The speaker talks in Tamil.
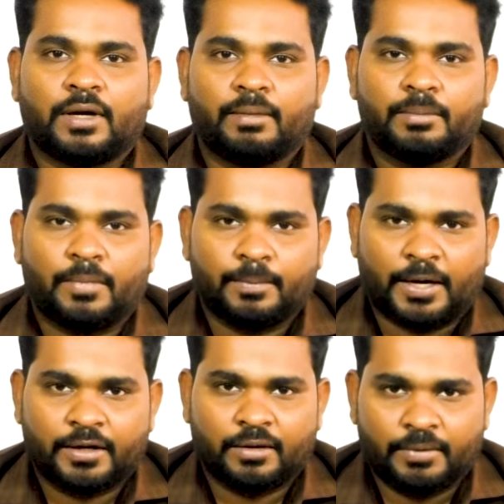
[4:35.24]
அப்படியே
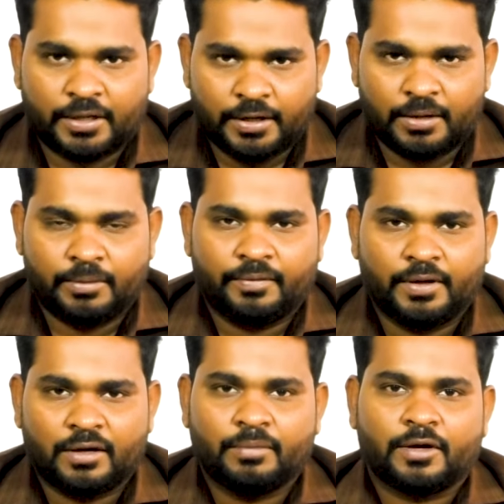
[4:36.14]
மண்டை அப்படியே கீழே அப்படியே
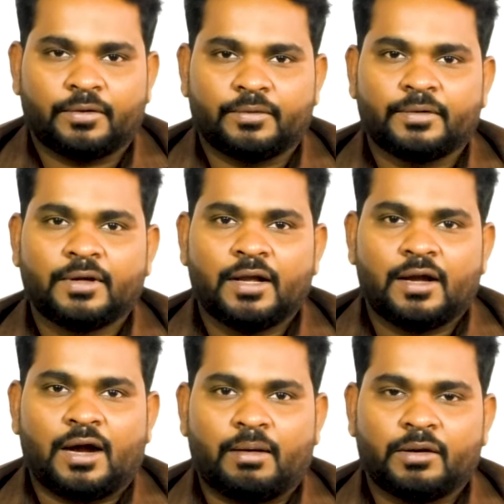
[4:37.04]
விழுற மாதிரி இருக்கும்
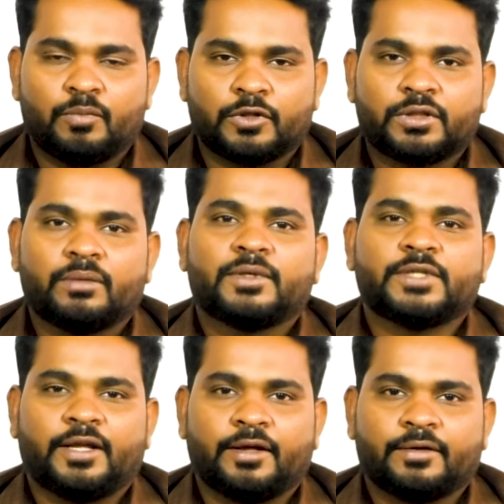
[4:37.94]
அப்படியே மொத்தமாக
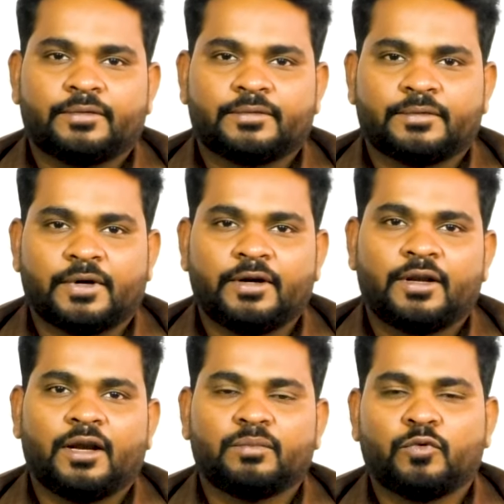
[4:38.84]
சரியாயிரும்
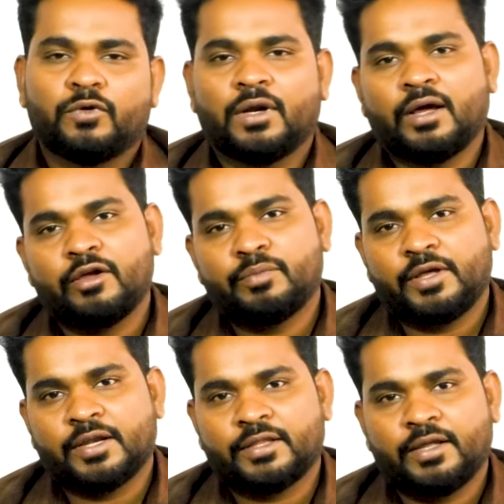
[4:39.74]
ரெண்டு நாள் மூணு நாள் ஆவி
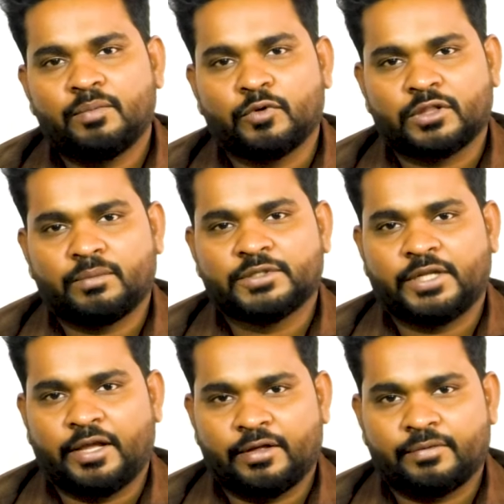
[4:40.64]
பிடிக்கிறதுலையே மொத்தமாக
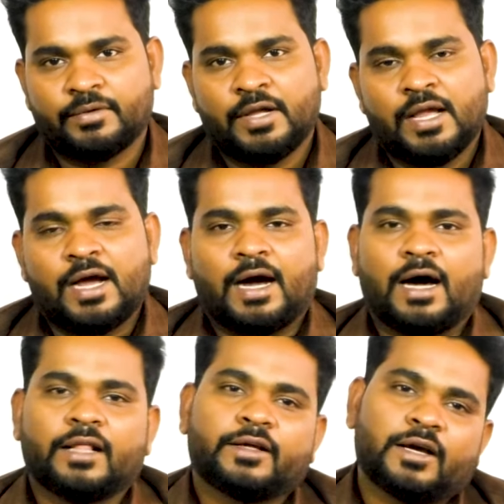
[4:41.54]
சரியாயிரும்
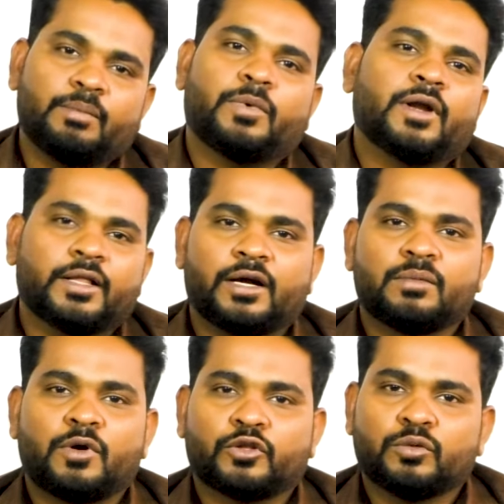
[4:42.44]
அதுக்கப்புறம்
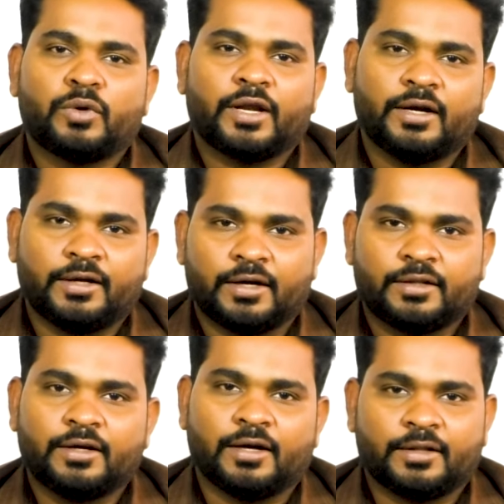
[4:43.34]
அதுக்கான மருத்துவ முறைகள்
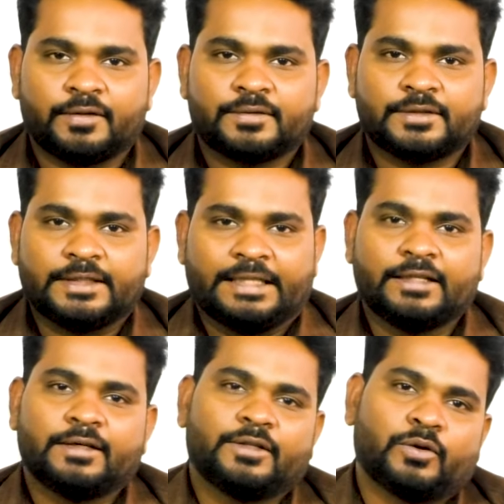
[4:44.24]
எடுக்கிறது நல்லது
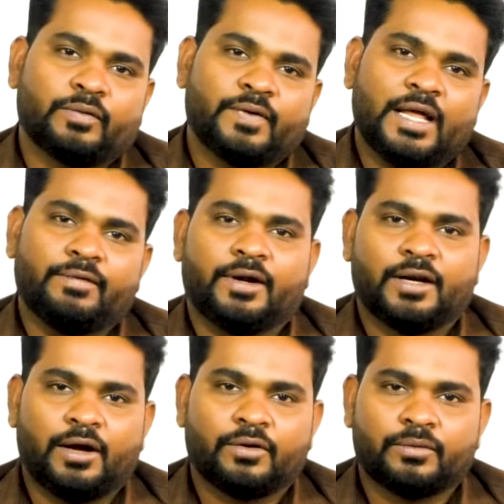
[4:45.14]
இது இதோட விளைவாக
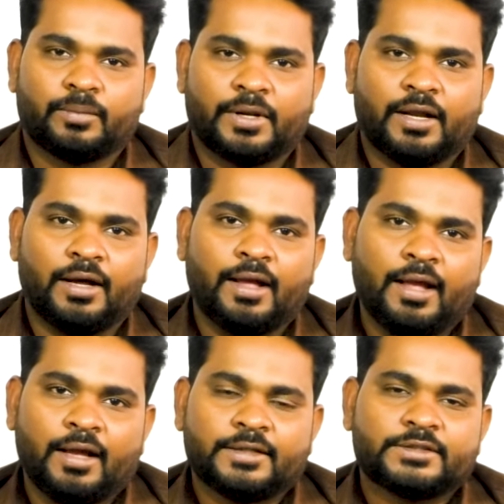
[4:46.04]
என்ன ஆகும் அப்படின்னா
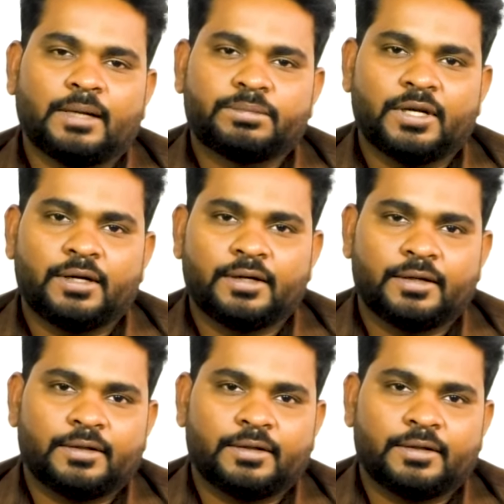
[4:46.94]
செப்டல்